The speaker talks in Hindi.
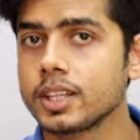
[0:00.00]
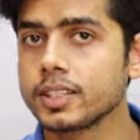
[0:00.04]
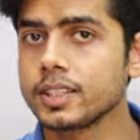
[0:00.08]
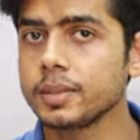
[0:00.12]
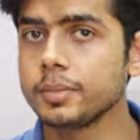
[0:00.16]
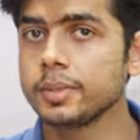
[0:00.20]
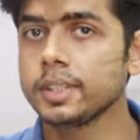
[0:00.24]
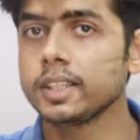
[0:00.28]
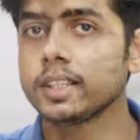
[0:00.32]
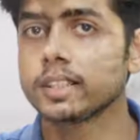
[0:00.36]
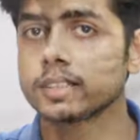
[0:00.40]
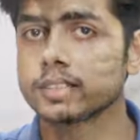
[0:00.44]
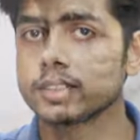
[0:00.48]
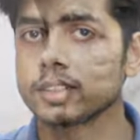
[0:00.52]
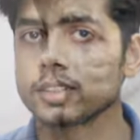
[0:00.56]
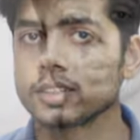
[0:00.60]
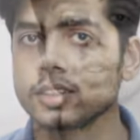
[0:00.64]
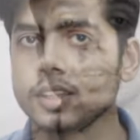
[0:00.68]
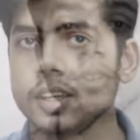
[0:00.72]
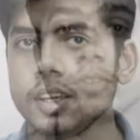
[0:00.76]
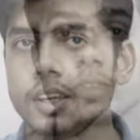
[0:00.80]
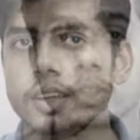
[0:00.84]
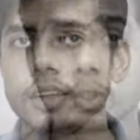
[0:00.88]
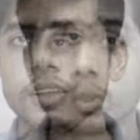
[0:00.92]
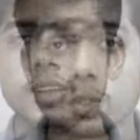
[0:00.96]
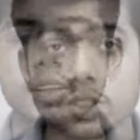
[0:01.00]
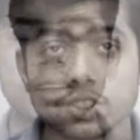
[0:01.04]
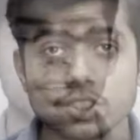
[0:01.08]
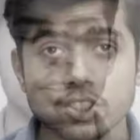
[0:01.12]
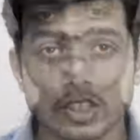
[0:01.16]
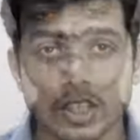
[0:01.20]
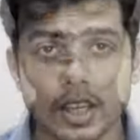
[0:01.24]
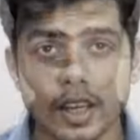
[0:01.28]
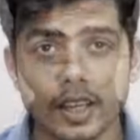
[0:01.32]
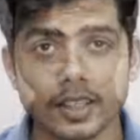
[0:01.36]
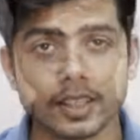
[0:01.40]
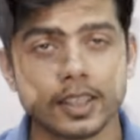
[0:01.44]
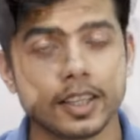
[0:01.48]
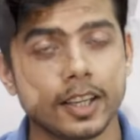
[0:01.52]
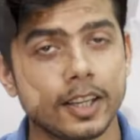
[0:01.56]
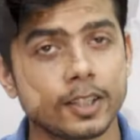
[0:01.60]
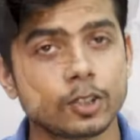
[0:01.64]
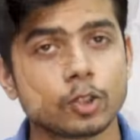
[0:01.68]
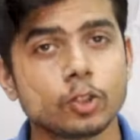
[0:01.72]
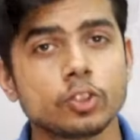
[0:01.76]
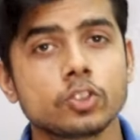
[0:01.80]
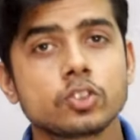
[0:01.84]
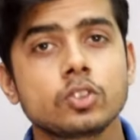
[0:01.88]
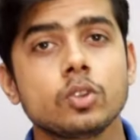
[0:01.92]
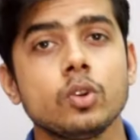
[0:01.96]
ज़्यादा भी कर सकते हैं तो वीडियो अच्छी तो लगी है
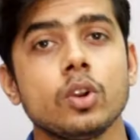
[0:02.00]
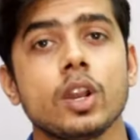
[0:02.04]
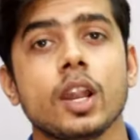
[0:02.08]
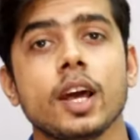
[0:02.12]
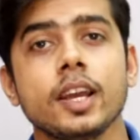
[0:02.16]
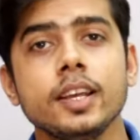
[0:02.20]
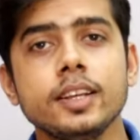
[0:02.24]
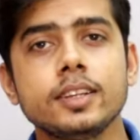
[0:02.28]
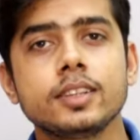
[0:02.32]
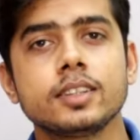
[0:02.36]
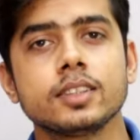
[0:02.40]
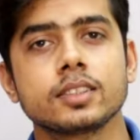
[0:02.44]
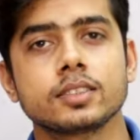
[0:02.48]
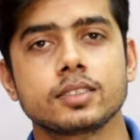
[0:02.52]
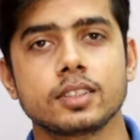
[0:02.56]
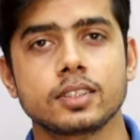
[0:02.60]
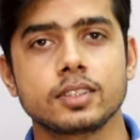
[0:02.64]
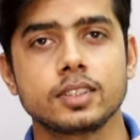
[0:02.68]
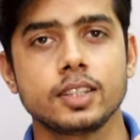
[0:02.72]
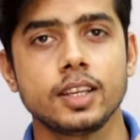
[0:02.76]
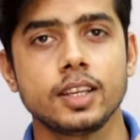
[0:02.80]
तो इसको लाइक कर सकते